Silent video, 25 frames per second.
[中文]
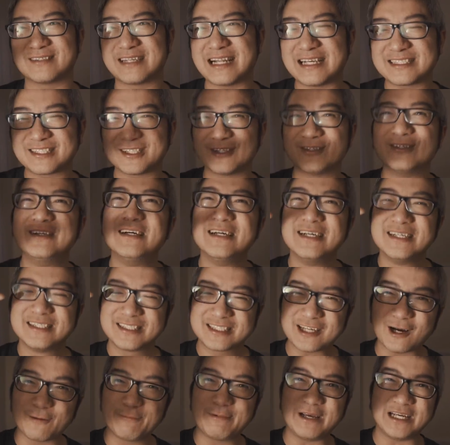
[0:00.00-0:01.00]
那时候
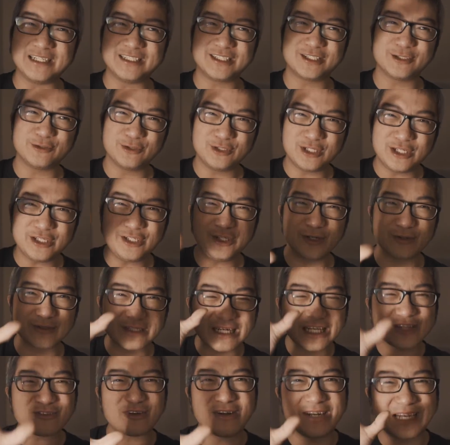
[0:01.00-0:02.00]
照片就利用
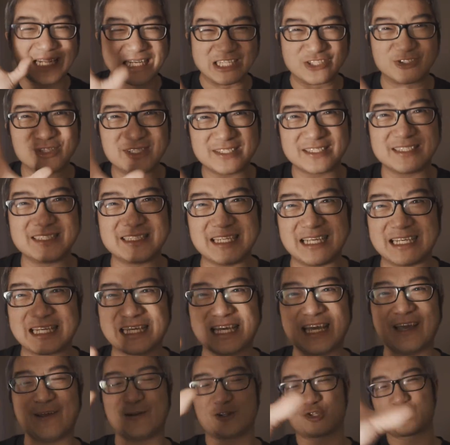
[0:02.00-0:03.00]
那段零碎时间
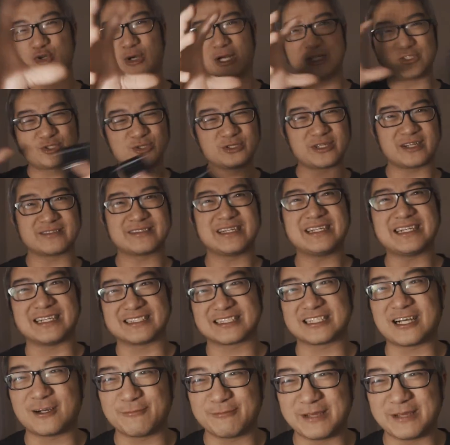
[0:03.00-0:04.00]
可以传输到电脑上